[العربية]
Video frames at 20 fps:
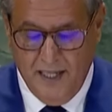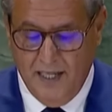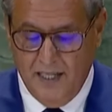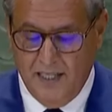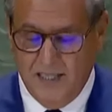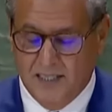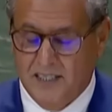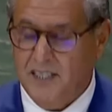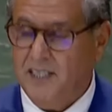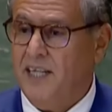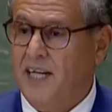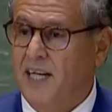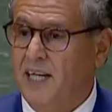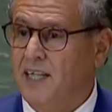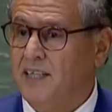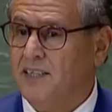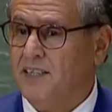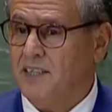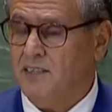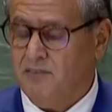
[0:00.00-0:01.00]
التي
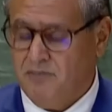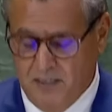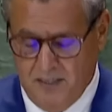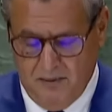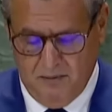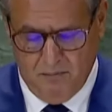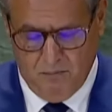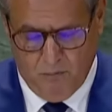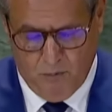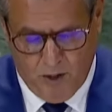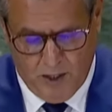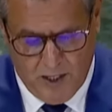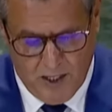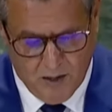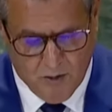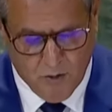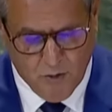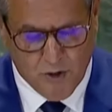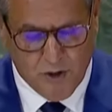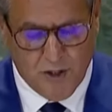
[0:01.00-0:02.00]
انعقدت في
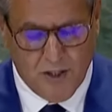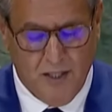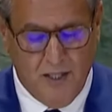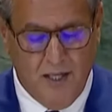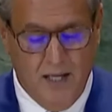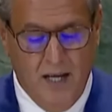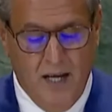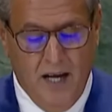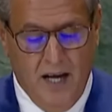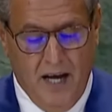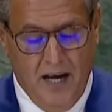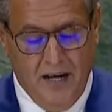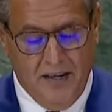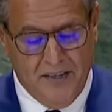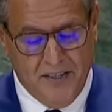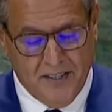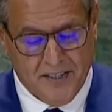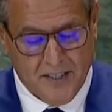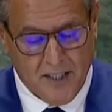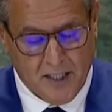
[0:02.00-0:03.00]
مراكش
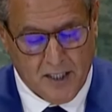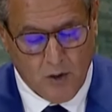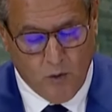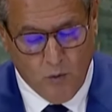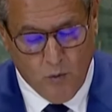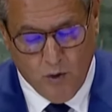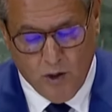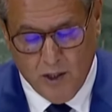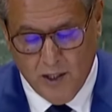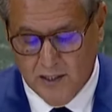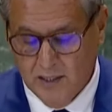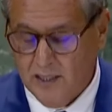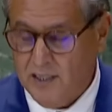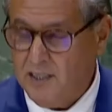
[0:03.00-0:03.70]
أن التطورات